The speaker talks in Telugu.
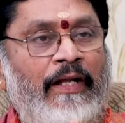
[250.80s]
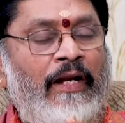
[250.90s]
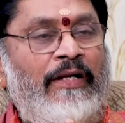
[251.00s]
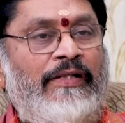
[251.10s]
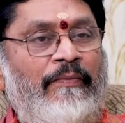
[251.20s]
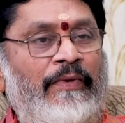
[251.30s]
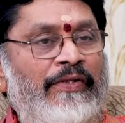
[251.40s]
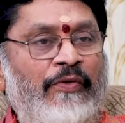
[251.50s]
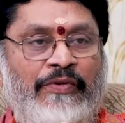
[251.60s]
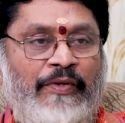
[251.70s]
నరాలకు
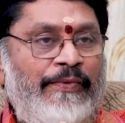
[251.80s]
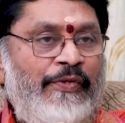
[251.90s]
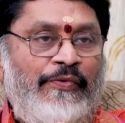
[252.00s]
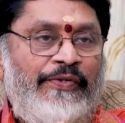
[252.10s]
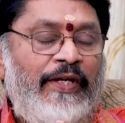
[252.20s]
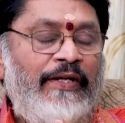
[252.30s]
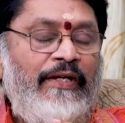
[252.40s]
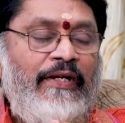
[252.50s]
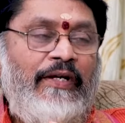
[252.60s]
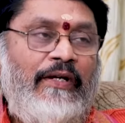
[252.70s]
సంబంధించి కొన్ని సమస్యలు వస్తాయి
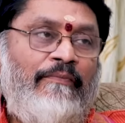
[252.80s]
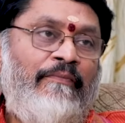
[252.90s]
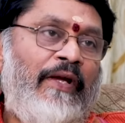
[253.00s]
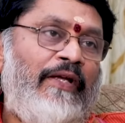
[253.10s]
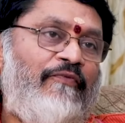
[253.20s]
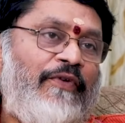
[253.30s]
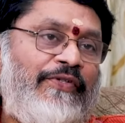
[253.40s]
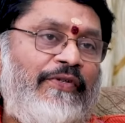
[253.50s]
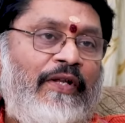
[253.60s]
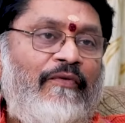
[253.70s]
మే
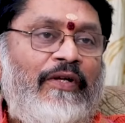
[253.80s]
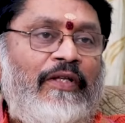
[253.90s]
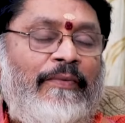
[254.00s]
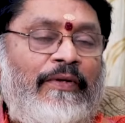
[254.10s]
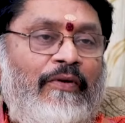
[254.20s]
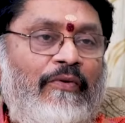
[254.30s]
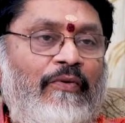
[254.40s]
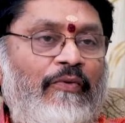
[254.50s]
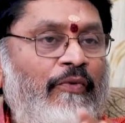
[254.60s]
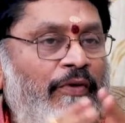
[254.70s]
ఫస్ట్ తర్వాత మాత్రం
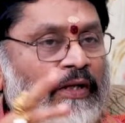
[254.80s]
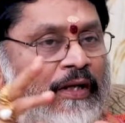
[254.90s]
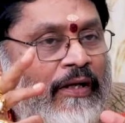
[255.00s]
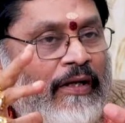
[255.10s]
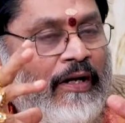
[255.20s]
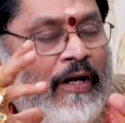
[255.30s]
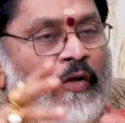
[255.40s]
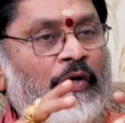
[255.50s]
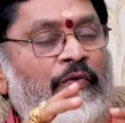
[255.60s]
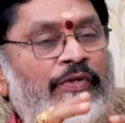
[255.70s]
కొంత
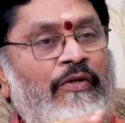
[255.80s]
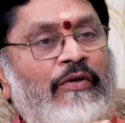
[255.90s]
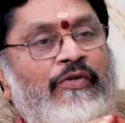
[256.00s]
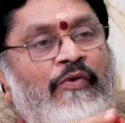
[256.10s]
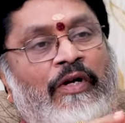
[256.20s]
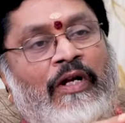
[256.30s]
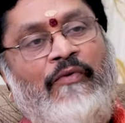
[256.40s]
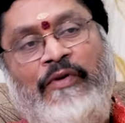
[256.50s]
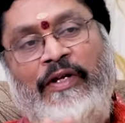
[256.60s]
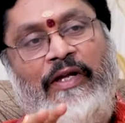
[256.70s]
ఆరోగ్య విషయంలో న్యూట్రల్గా
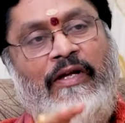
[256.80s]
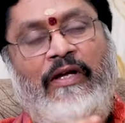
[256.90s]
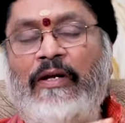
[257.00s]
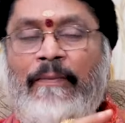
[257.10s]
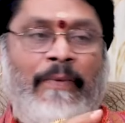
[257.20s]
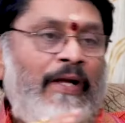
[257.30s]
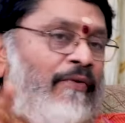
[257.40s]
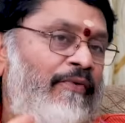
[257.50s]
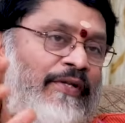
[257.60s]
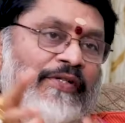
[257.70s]
ఉంటుంది
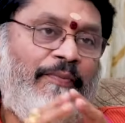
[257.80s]
బాగానే ఉంటుంది